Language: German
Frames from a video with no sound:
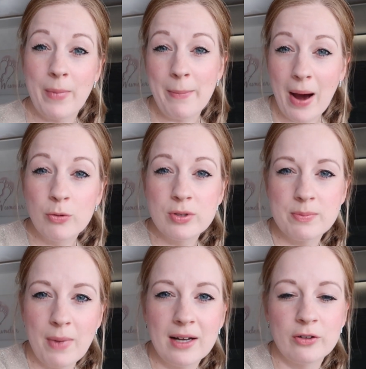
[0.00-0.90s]
am
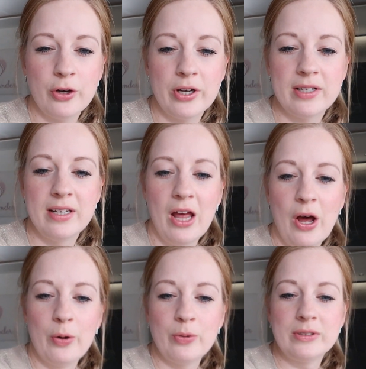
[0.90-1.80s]
Haus machen können
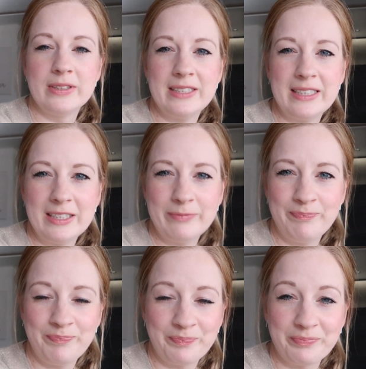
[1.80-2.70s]
und
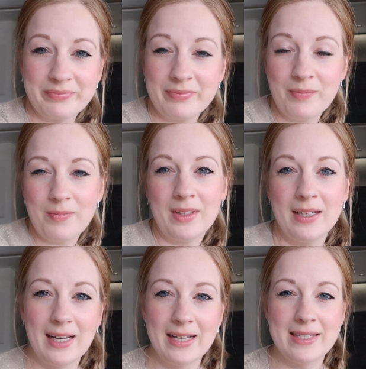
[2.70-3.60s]
ähm,
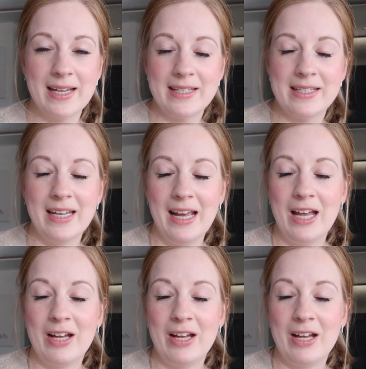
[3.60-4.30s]
gleichzeitig